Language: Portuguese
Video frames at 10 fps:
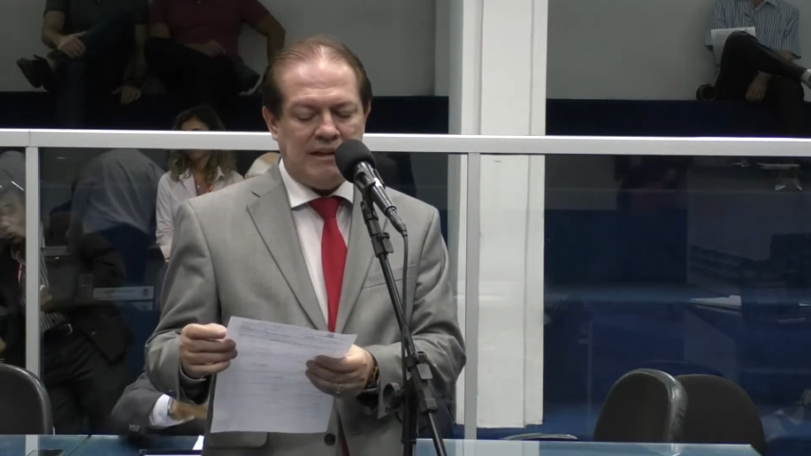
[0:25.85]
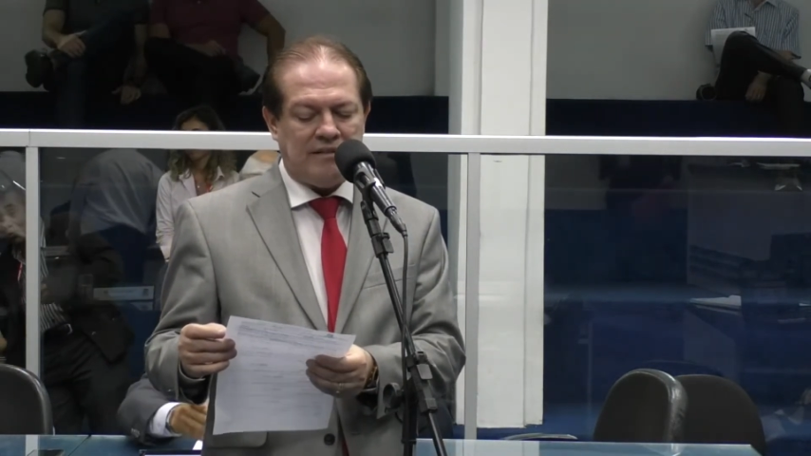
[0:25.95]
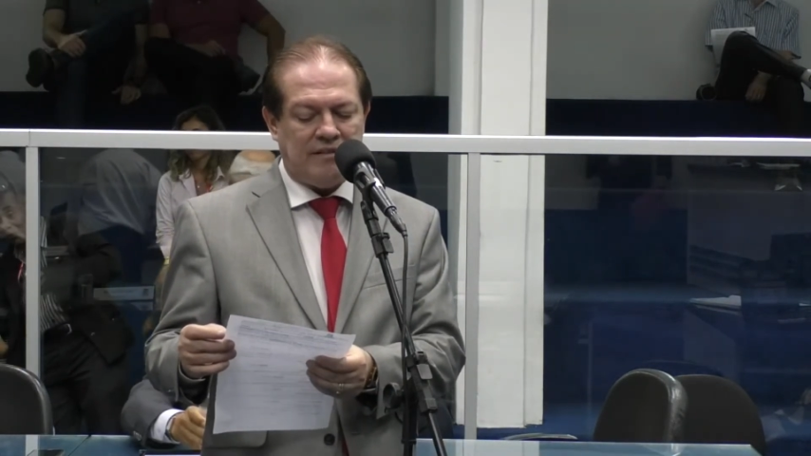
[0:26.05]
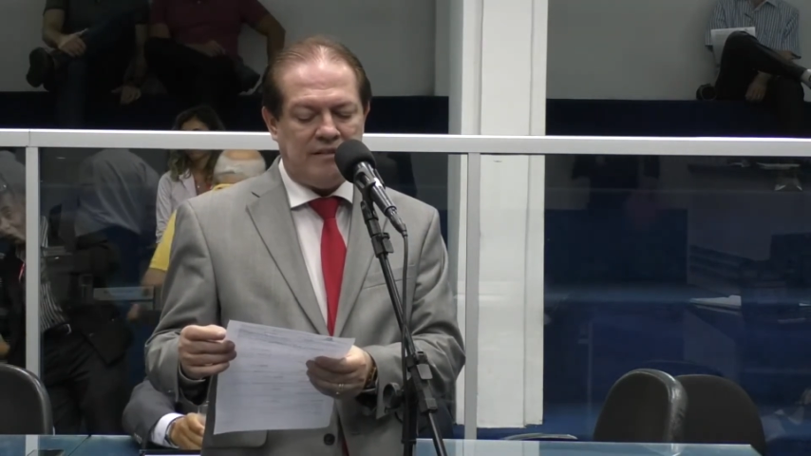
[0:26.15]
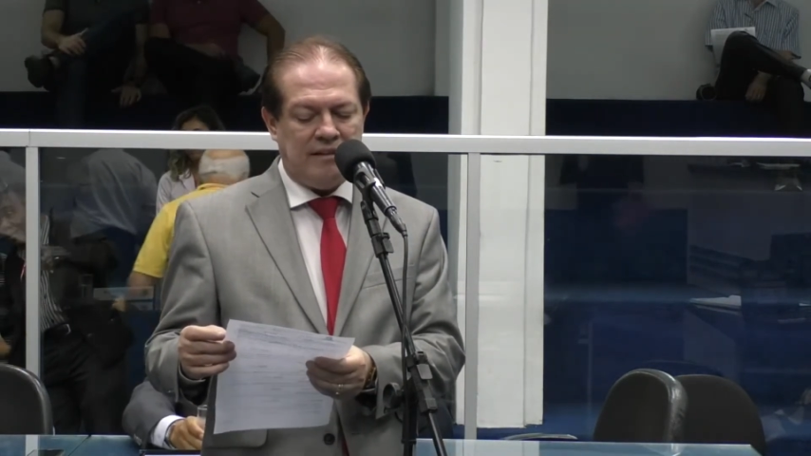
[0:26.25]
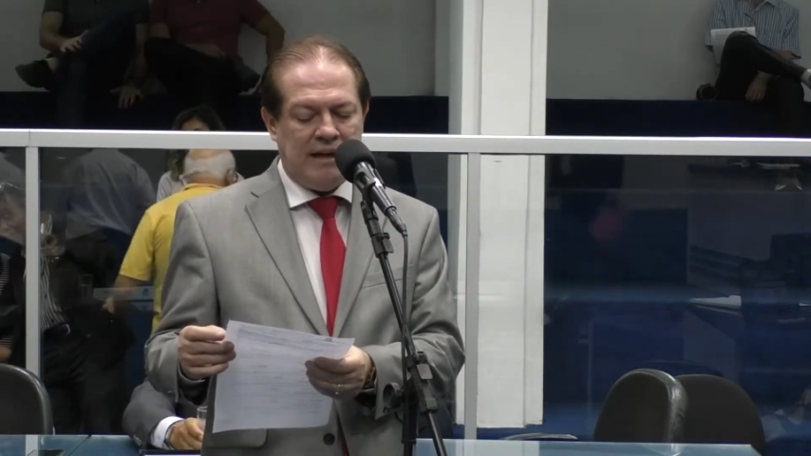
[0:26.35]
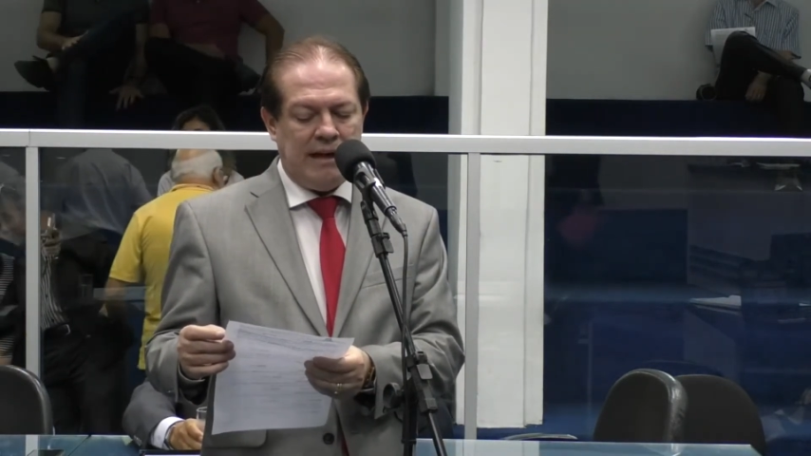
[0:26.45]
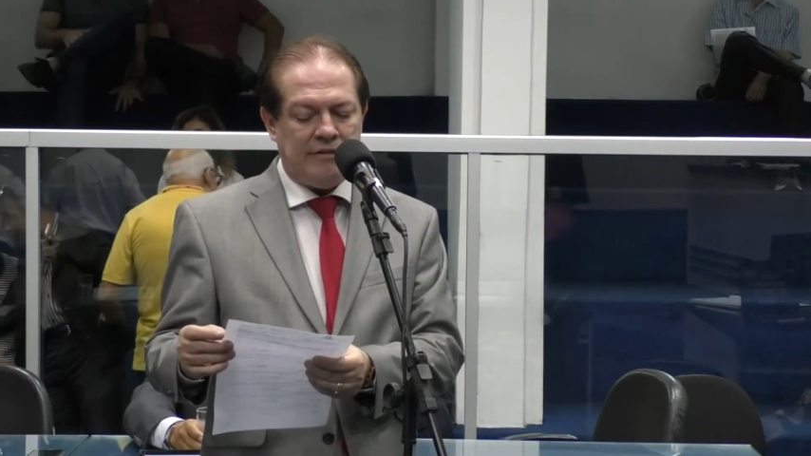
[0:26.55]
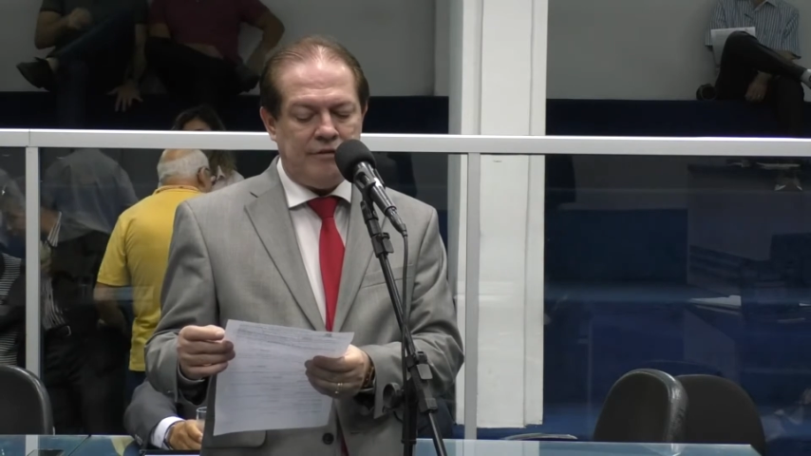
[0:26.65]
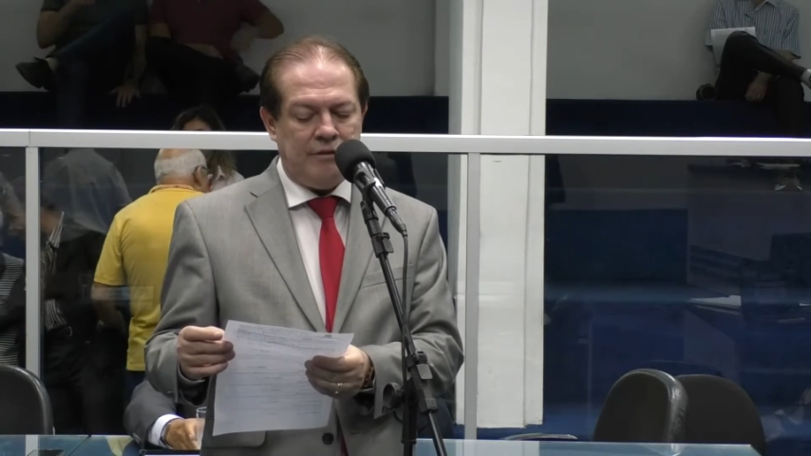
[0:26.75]
dessa
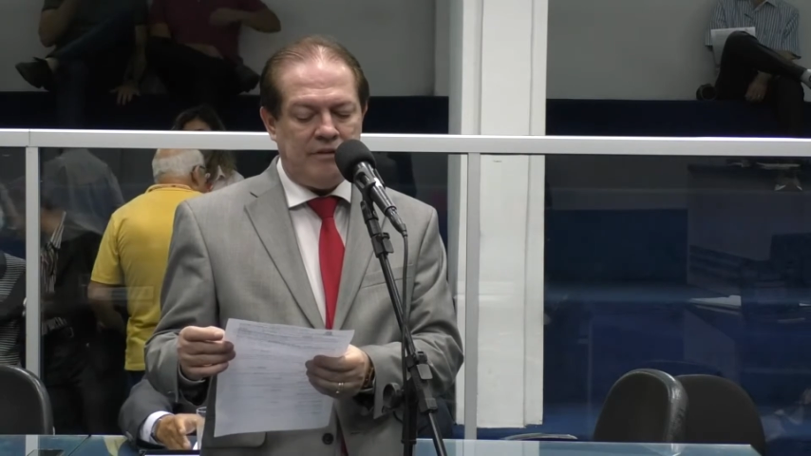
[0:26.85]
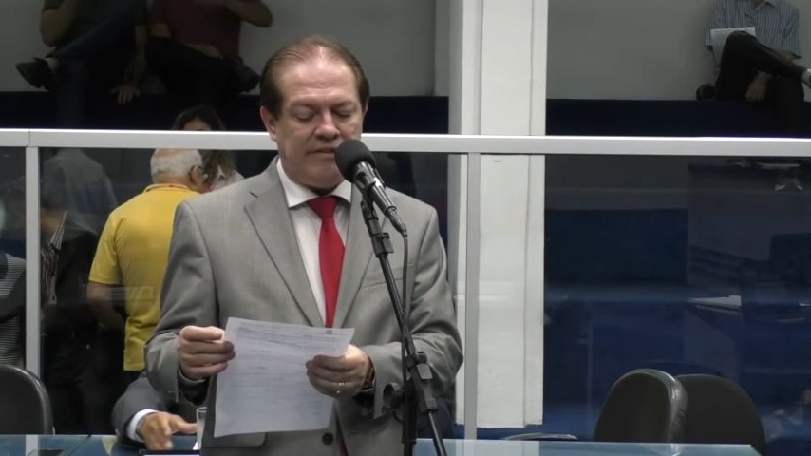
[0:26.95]
cidade,